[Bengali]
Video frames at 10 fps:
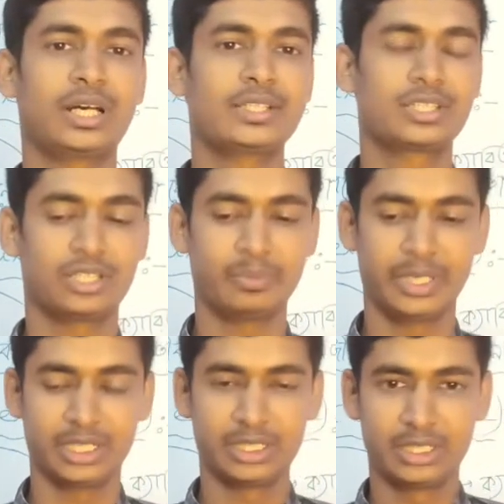আজকে
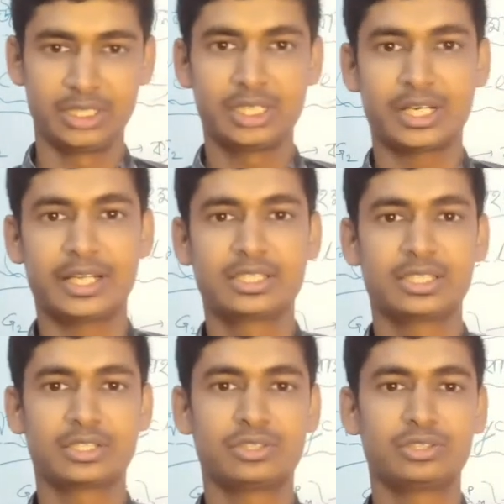হবে আজকে
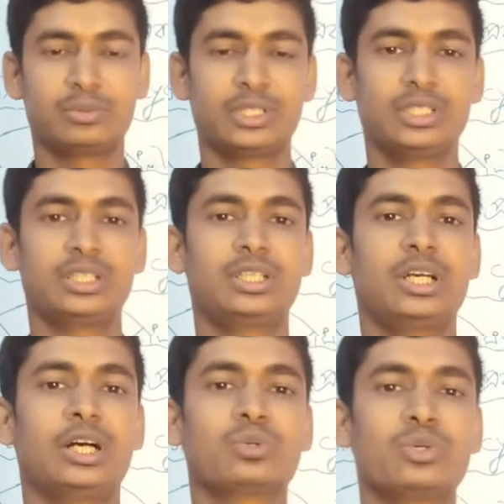দেখো তোমাদের
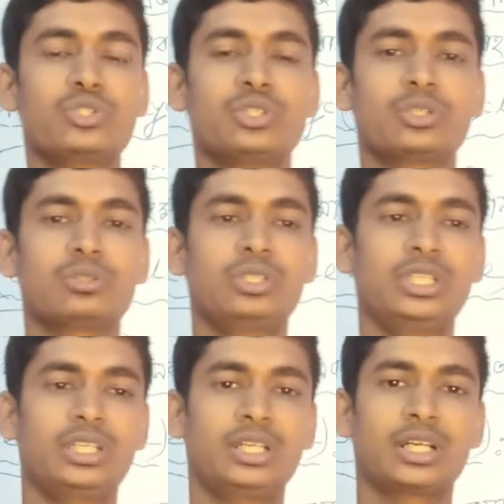কোষ চক্র
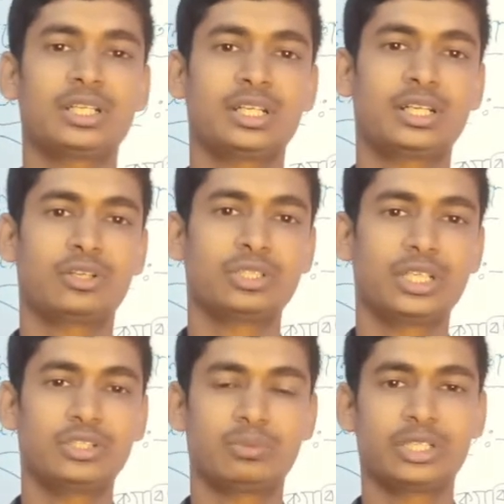নিয়ে একটা
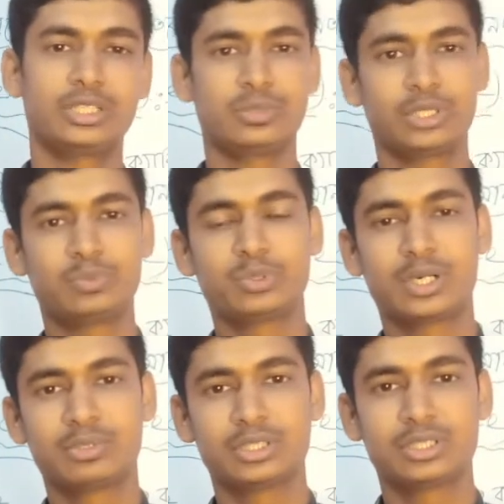অধ্যায় তোমাদের জীবনের
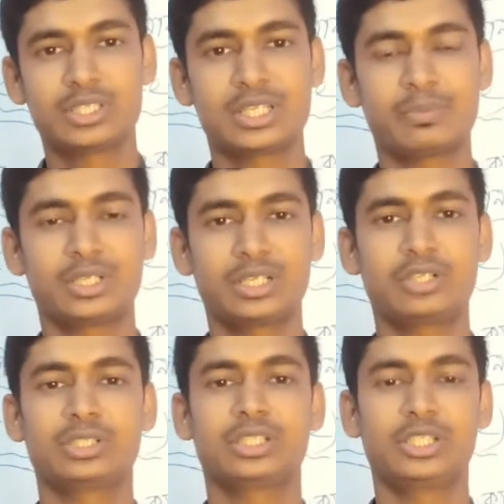প্রভাবনতা চ্যাপ্টার
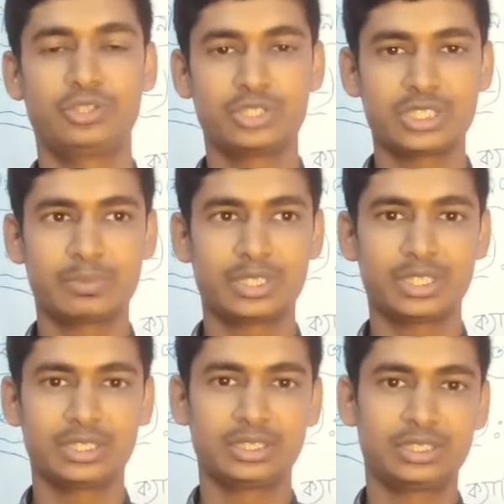অর্থাৎ দ্বিতীয়
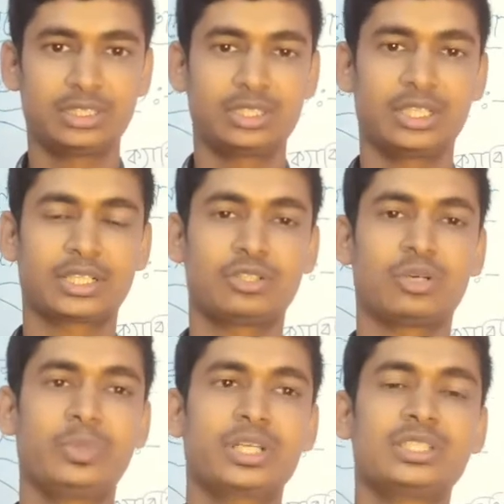চ্যাপ্টারের একটা
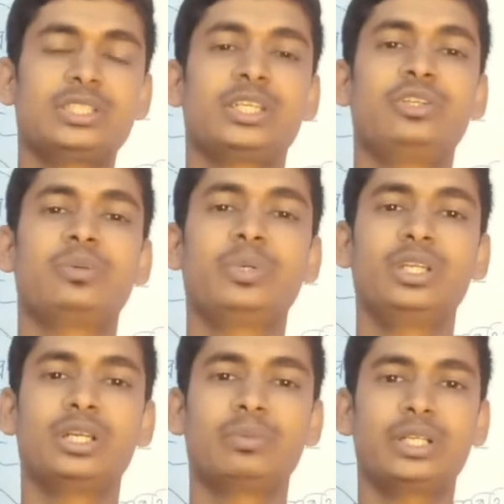টপিক আছে সেই টপিক
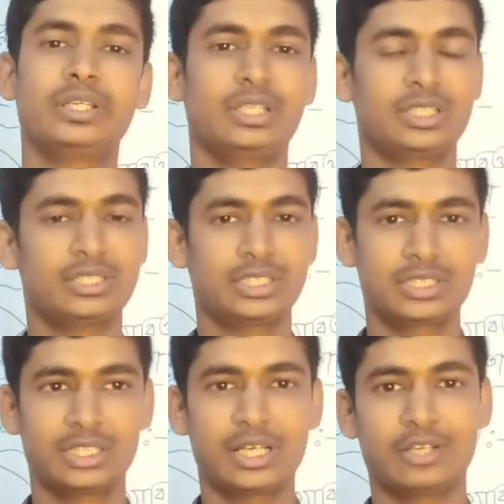নিয়ে আমরা ডিটেলস
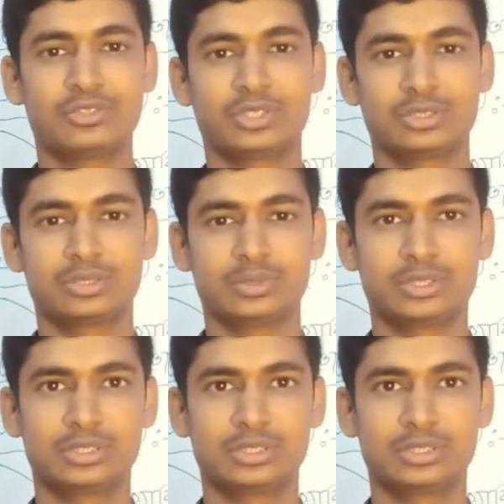আজকে আলোচনা করব